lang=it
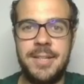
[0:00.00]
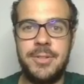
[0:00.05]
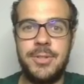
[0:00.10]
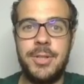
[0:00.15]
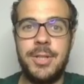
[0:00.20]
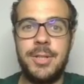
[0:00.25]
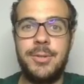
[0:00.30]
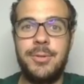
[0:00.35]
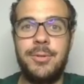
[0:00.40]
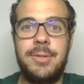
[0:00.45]

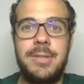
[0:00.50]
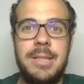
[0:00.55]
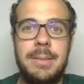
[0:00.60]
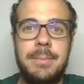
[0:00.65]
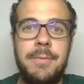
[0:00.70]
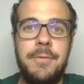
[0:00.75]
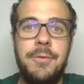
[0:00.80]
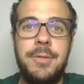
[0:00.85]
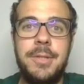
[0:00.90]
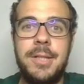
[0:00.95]
Ciao a tutti,
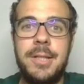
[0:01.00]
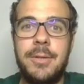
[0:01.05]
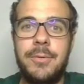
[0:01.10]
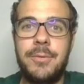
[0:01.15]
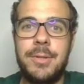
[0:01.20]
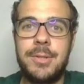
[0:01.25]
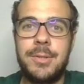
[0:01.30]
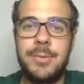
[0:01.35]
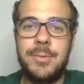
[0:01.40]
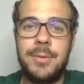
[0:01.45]
benvenuti in
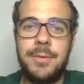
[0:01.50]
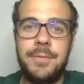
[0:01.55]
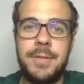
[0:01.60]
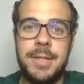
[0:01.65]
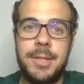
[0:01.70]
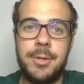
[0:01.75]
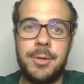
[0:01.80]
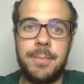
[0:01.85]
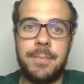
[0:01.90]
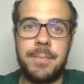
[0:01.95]
questo nuovo
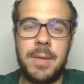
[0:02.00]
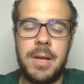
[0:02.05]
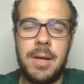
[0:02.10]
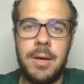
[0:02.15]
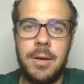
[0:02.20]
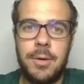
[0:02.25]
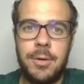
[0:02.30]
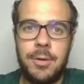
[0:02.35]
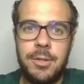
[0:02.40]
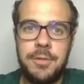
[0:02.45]
video.
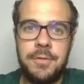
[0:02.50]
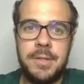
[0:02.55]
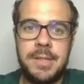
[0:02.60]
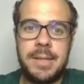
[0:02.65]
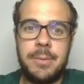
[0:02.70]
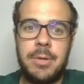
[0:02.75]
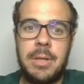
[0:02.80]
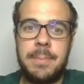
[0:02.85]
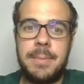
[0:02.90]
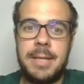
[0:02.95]
Oggi
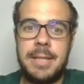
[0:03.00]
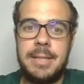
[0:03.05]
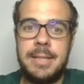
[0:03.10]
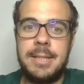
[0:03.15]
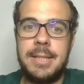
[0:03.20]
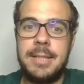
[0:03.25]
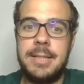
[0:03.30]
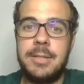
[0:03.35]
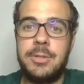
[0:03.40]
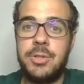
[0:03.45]
vedremo una
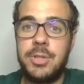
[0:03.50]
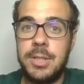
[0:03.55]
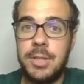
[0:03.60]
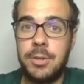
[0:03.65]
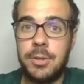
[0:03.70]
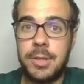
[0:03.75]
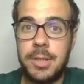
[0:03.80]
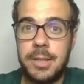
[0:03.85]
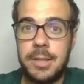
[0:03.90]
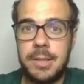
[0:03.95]
partita di
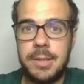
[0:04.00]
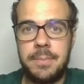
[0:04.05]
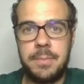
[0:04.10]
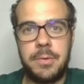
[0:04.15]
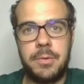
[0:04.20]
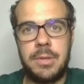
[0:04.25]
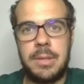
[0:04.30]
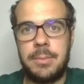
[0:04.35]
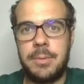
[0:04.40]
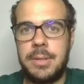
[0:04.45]
Cigorin,
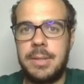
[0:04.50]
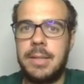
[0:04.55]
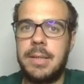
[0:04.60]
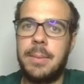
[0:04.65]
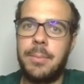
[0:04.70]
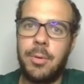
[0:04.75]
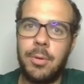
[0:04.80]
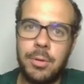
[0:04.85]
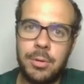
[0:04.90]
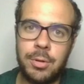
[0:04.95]
una partita
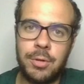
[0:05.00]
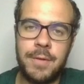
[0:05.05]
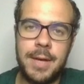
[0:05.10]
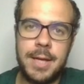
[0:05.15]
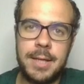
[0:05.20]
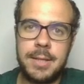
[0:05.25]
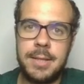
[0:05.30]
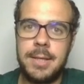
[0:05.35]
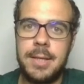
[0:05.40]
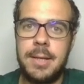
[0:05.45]
molto
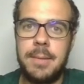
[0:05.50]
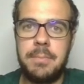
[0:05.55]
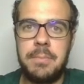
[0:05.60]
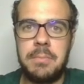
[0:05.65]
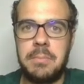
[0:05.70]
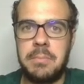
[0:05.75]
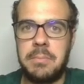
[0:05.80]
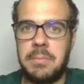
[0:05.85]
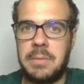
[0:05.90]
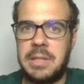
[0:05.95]
vecchia,
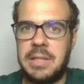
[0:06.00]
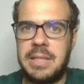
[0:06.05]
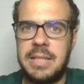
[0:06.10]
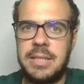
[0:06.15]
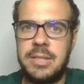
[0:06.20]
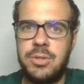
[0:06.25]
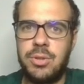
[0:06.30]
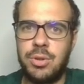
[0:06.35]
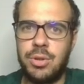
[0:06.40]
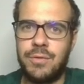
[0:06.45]
mm,
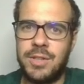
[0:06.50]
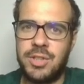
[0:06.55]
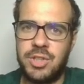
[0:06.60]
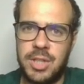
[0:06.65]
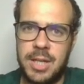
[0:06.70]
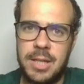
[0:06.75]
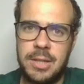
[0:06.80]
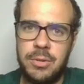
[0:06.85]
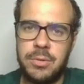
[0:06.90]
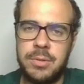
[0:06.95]
d'inizio
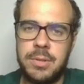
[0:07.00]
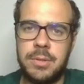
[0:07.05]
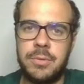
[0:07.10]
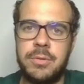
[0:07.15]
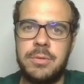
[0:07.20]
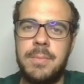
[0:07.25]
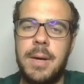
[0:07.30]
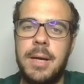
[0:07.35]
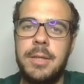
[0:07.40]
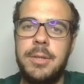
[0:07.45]
Novecento se non
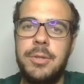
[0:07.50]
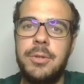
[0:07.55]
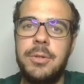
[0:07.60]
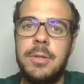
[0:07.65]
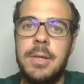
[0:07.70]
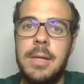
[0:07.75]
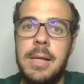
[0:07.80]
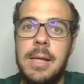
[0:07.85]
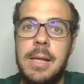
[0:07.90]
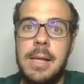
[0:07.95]
sbaglio,
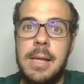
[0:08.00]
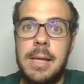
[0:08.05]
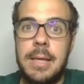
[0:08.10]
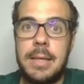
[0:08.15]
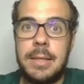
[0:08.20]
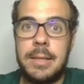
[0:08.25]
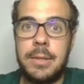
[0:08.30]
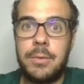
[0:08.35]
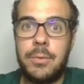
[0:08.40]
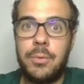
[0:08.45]

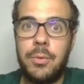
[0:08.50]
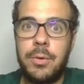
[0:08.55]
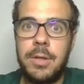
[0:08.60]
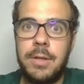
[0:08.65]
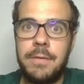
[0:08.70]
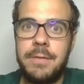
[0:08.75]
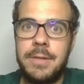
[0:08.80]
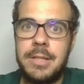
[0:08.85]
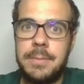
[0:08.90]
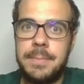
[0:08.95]
in cui
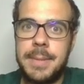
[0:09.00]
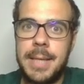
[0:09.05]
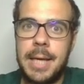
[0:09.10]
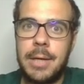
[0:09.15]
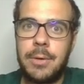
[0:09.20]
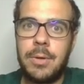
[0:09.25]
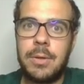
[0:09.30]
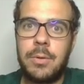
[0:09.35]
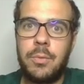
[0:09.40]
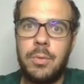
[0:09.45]
vi
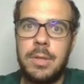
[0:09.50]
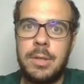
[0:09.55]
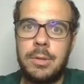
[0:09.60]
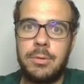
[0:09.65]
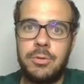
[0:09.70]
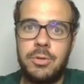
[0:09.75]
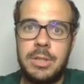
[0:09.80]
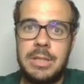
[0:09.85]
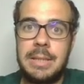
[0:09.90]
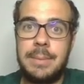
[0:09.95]
spiego alcuni
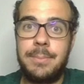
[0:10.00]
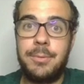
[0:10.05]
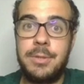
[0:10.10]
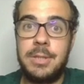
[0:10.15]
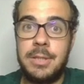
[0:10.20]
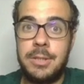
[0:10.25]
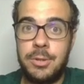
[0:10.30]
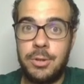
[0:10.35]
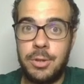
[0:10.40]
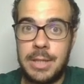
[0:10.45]
concetti
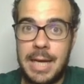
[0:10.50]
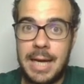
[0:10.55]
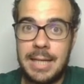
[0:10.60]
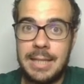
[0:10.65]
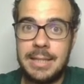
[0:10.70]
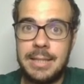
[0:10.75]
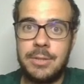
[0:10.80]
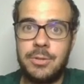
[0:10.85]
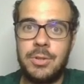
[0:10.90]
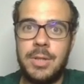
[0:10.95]

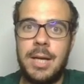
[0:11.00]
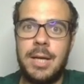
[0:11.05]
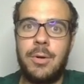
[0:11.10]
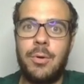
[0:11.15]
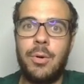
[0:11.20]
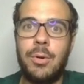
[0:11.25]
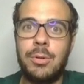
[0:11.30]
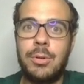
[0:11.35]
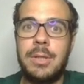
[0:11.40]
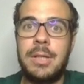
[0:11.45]
posizionali da giocare
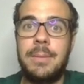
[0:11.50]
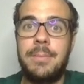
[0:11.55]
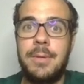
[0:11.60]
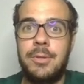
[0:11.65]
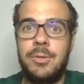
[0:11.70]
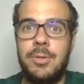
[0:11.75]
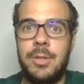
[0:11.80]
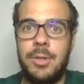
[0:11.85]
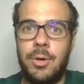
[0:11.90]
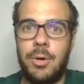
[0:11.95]
contro il
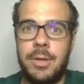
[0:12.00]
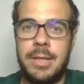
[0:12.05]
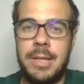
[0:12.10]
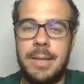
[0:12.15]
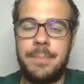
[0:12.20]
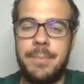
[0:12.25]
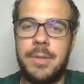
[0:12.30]
gabbetto di donna.